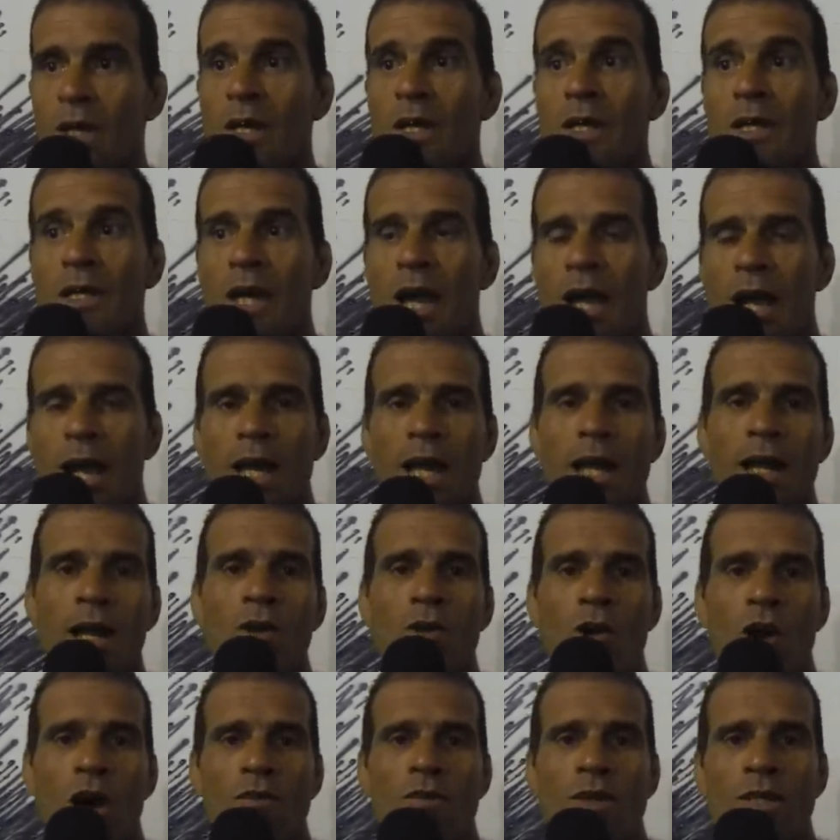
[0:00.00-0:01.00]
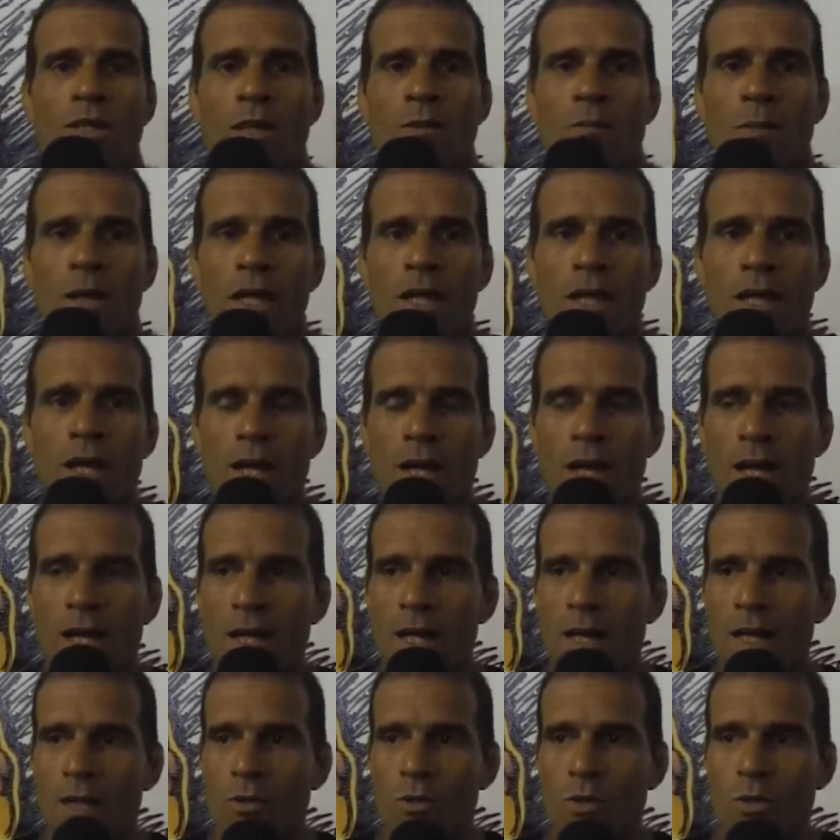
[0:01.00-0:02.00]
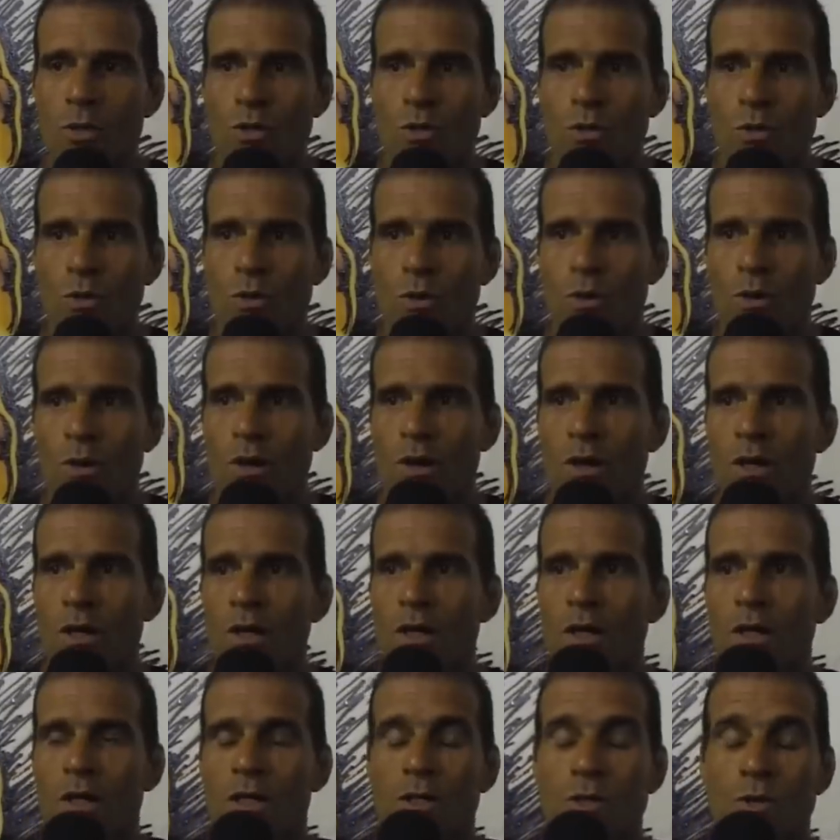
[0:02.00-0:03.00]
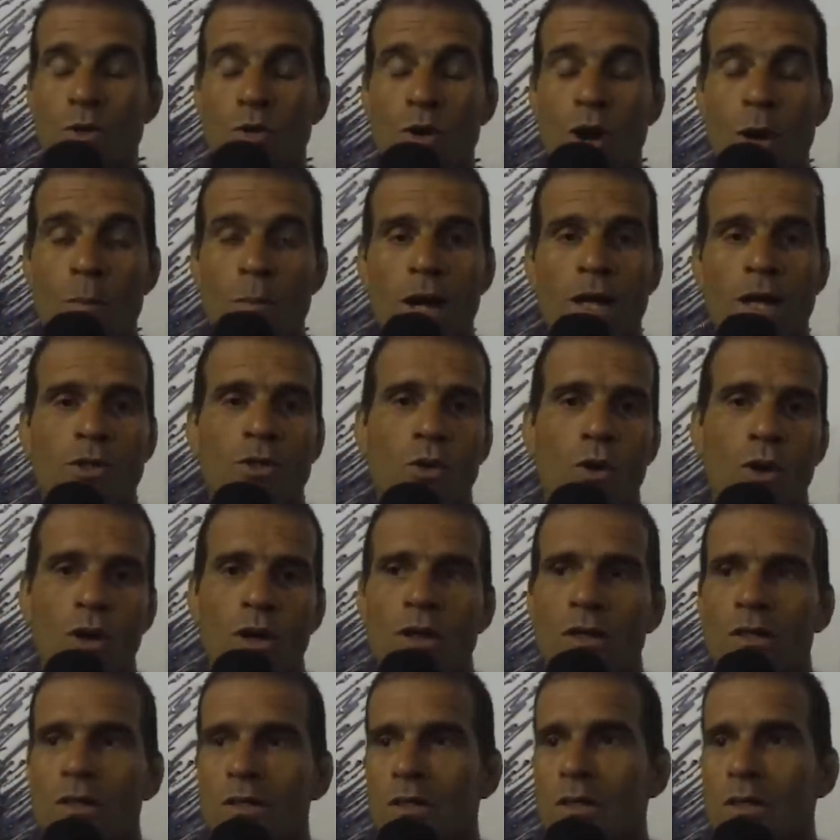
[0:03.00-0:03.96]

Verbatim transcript: E a galera nova também, né? A galera do, do do Amador,